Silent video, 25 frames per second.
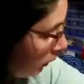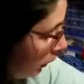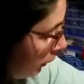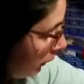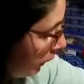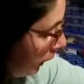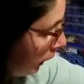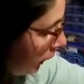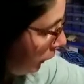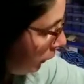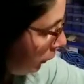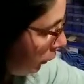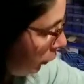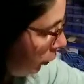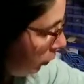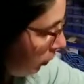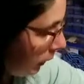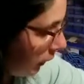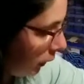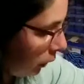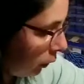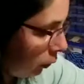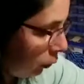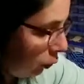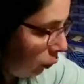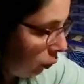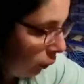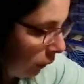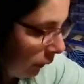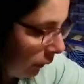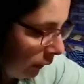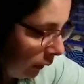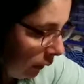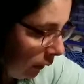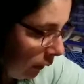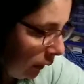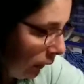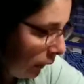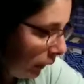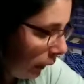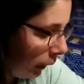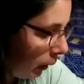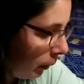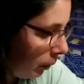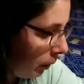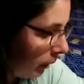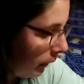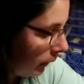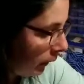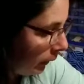On va faire attention parce que tout c'est
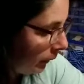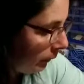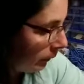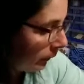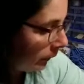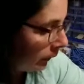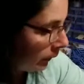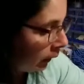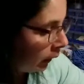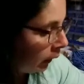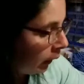carapaté.